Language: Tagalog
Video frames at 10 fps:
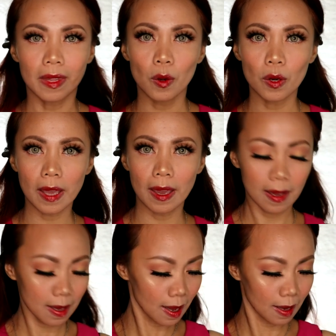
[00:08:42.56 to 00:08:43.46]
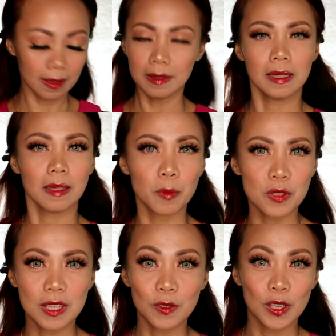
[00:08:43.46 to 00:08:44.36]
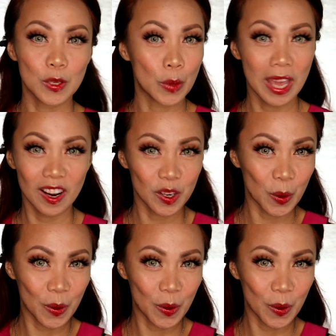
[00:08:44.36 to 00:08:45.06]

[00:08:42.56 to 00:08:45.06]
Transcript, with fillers: Okay, and tatapusin ko lang yung hair